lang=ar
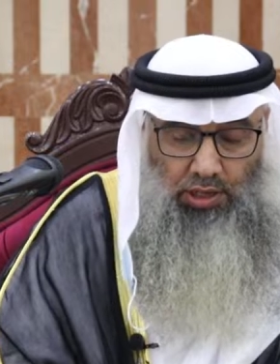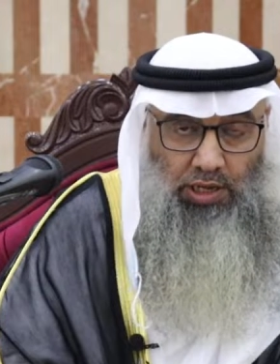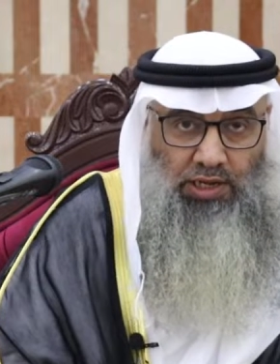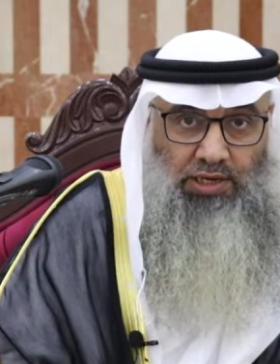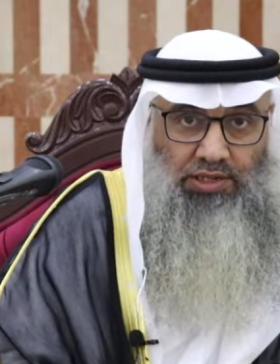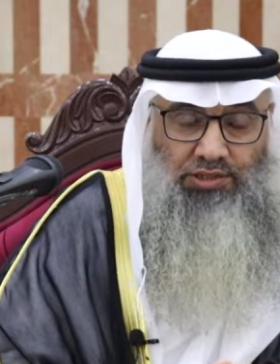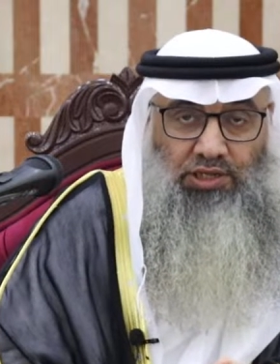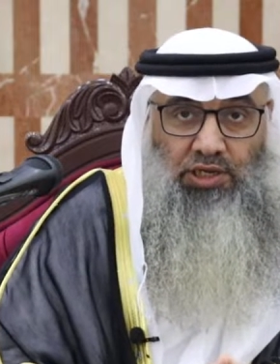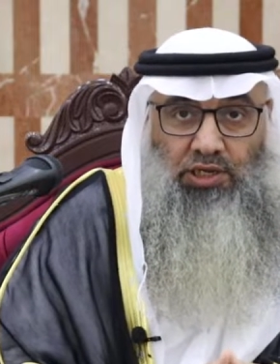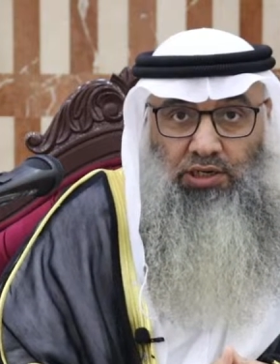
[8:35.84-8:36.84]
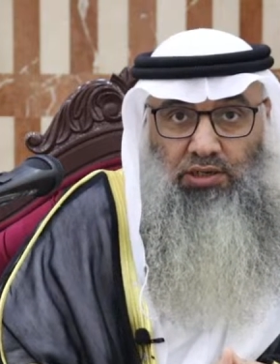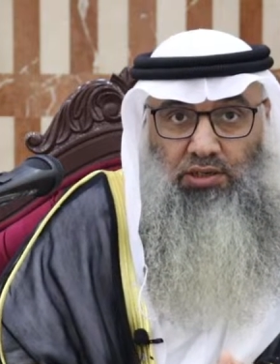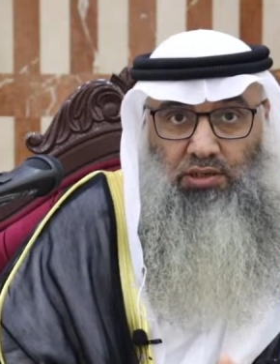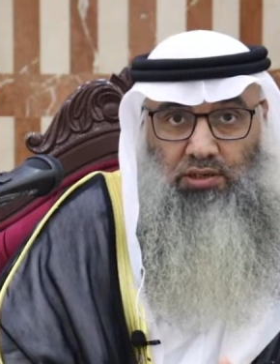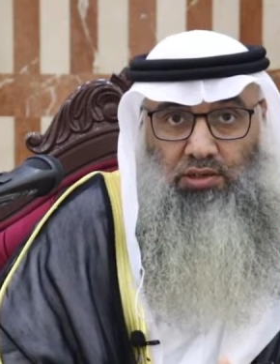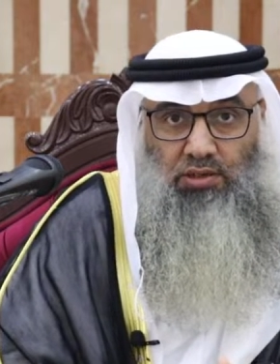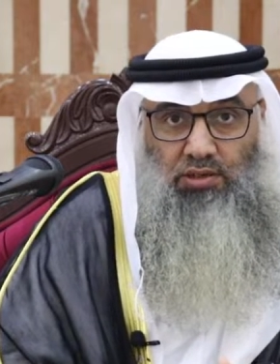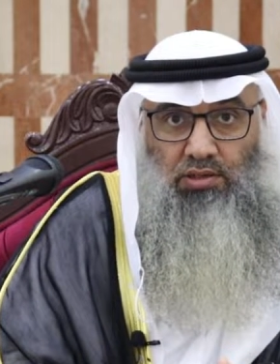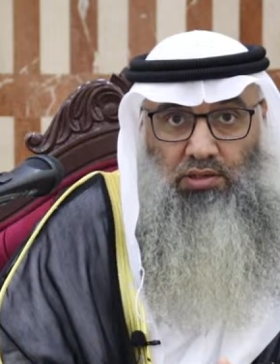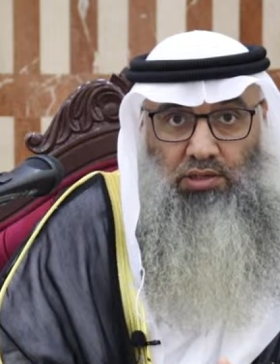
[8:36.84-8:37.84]
لأن الدين
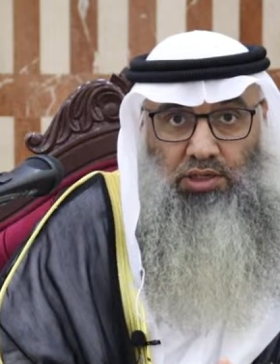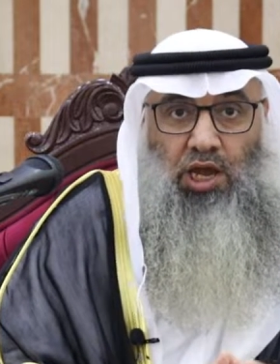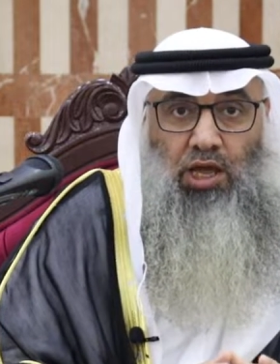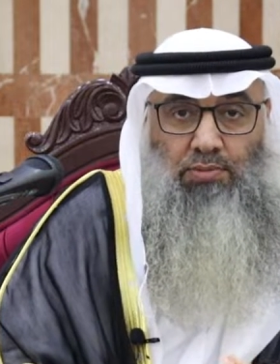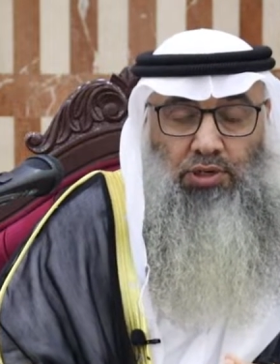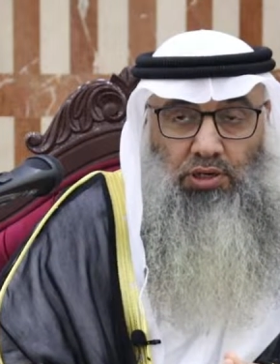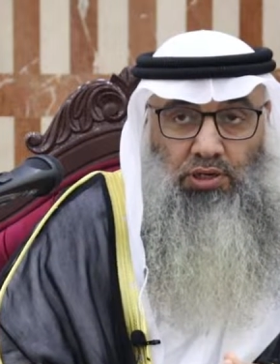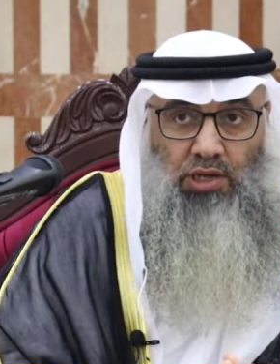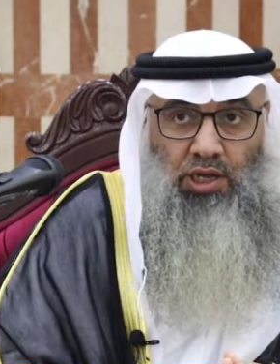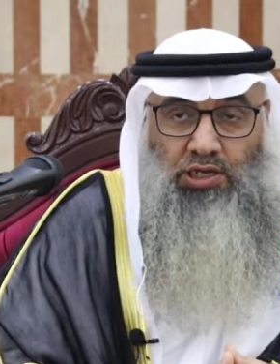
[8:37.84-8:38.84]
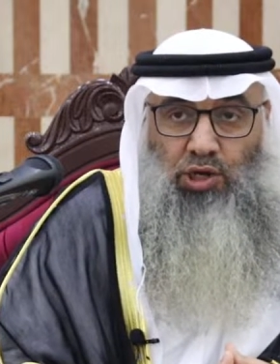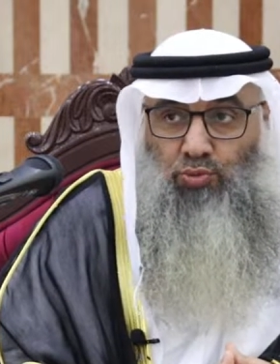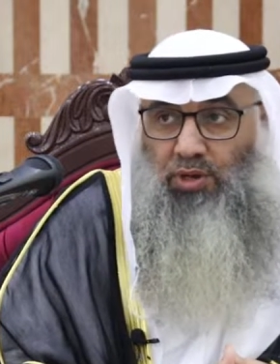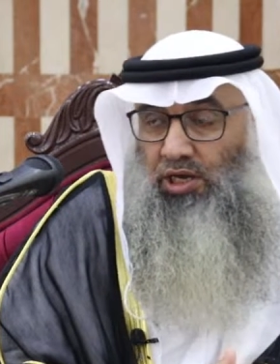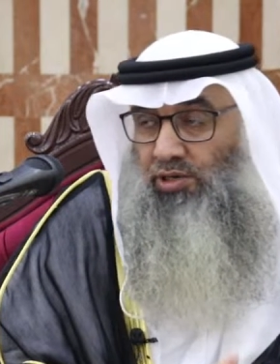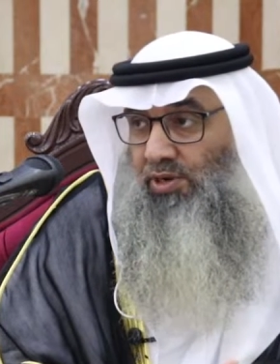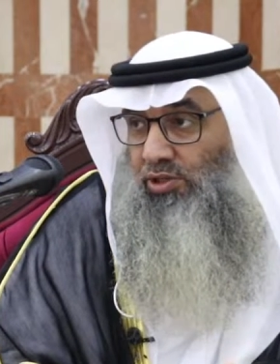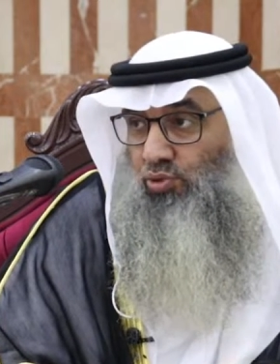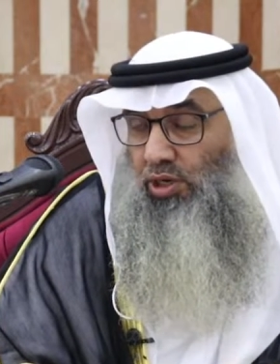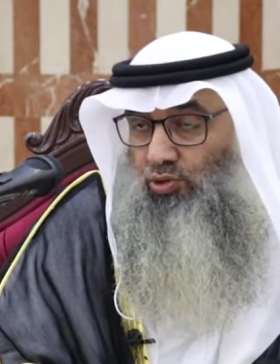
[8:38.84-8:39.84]
كامل اليوم
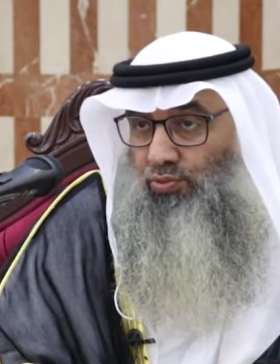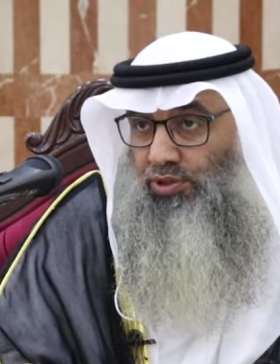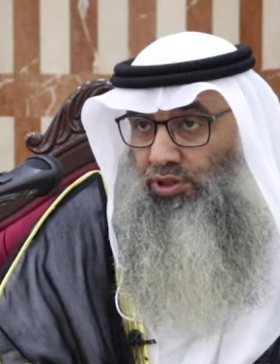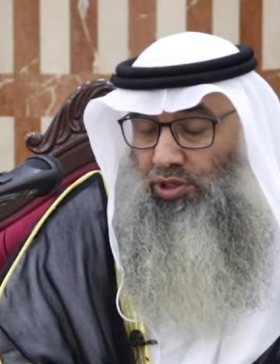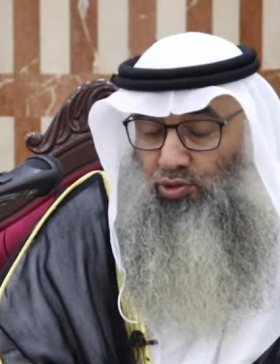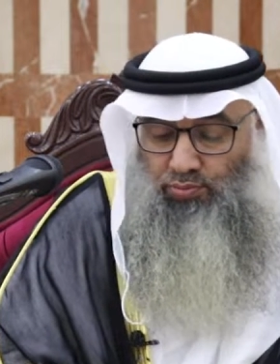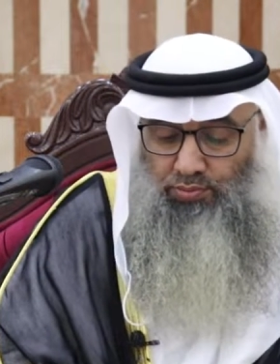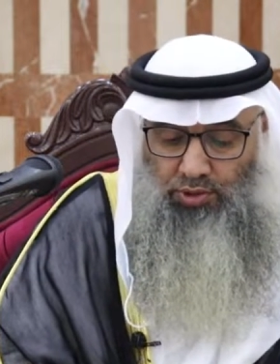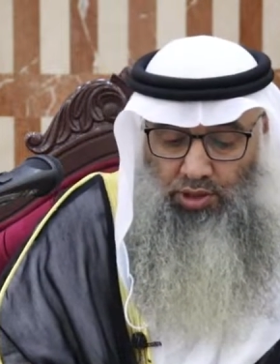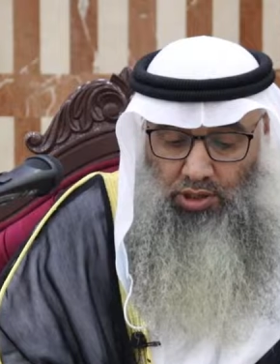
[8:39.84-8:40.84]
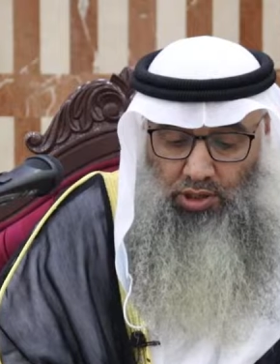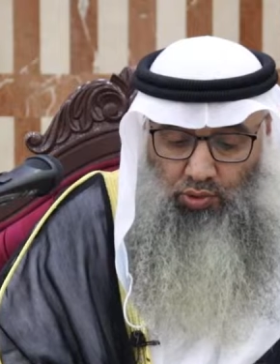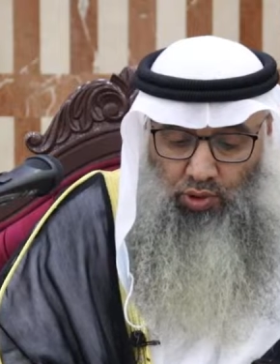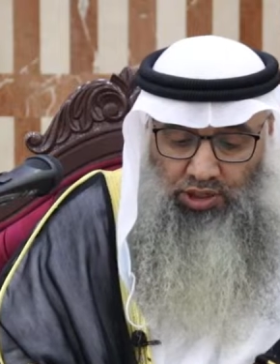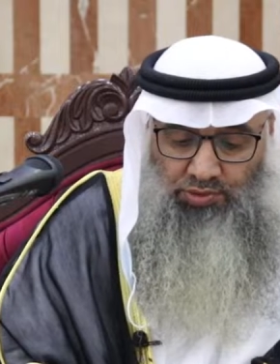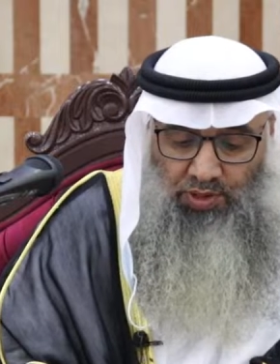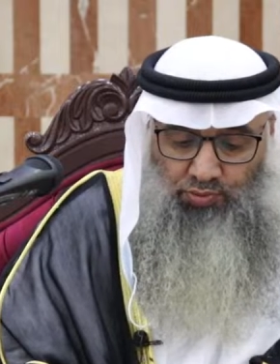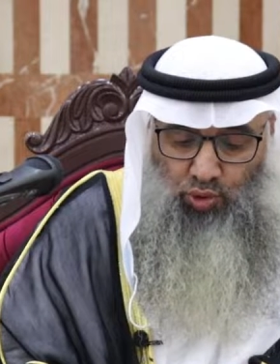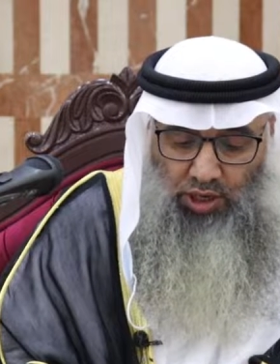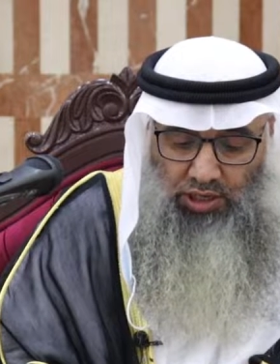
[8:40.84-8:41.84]
أكملت لكم دينكم
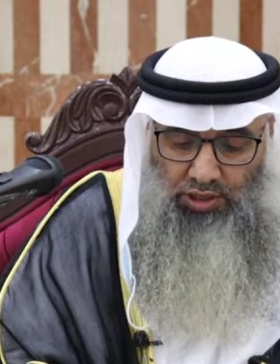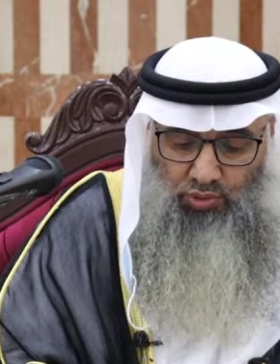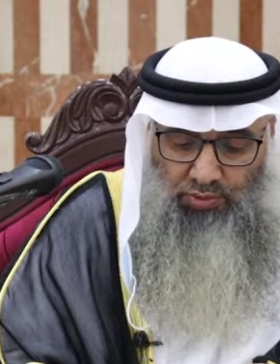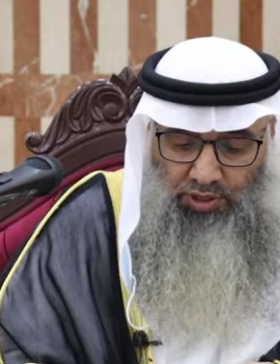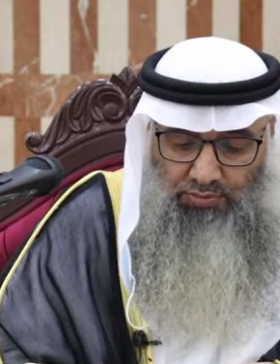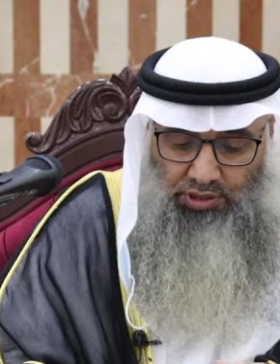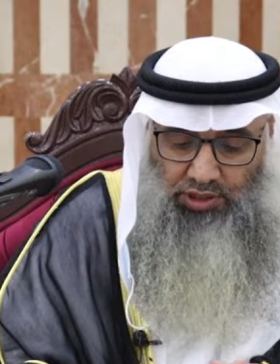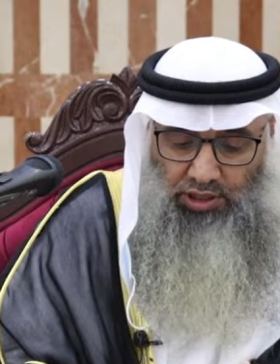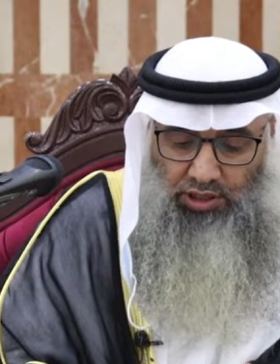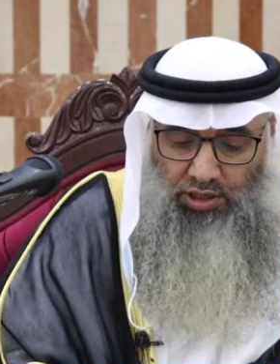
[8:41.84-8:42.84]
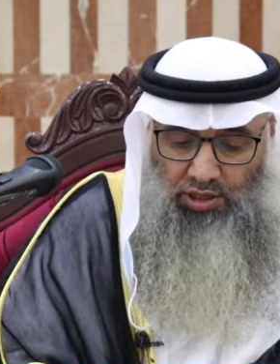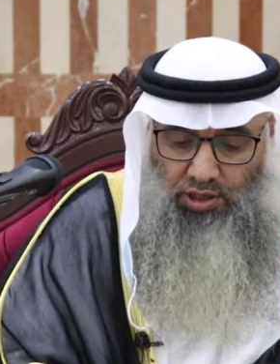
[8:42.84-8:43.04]
وأتممت عليكم نعمتي